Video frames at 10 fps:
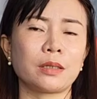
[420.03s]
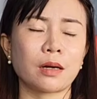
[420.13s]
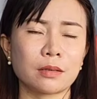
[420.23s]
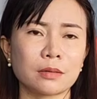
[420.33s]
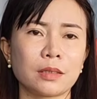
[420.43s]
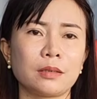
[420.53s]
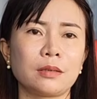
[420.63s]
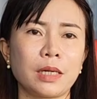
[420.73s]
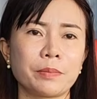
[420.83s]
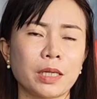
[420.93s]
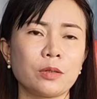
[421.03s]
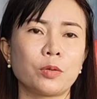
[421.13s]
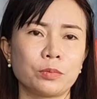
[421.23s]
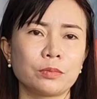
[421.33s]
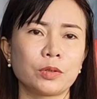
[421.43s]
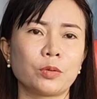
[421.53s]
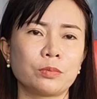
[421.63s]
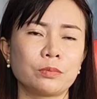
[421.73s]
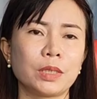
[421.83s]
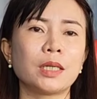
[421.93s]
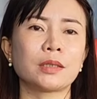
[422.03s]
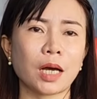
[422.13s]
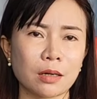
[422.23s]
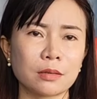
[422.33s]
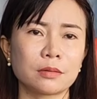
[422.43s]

đó thì em thấy cũng cũng nên có